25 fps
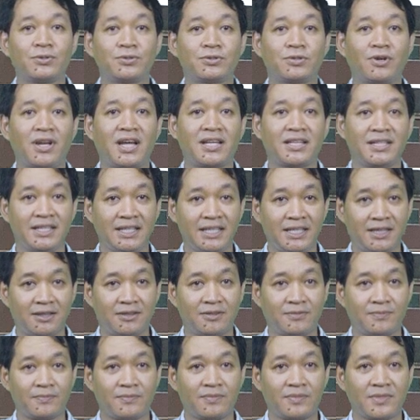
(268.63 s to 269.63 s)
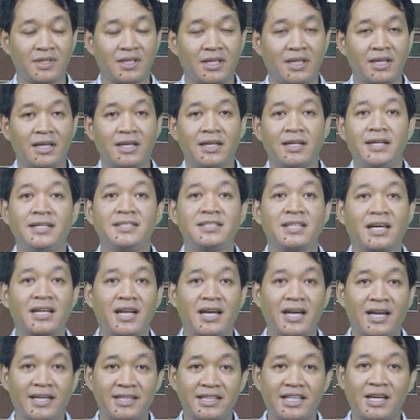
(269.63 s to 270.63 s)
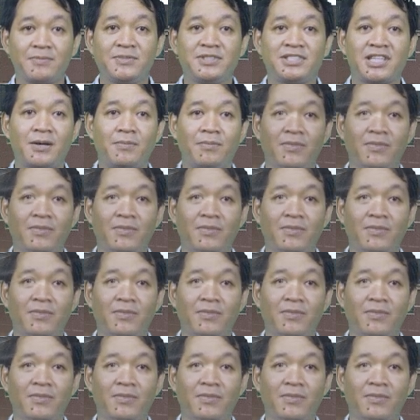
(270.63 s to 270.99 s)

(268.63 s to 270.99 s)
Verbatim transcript: sholat id. Di sana kita bisa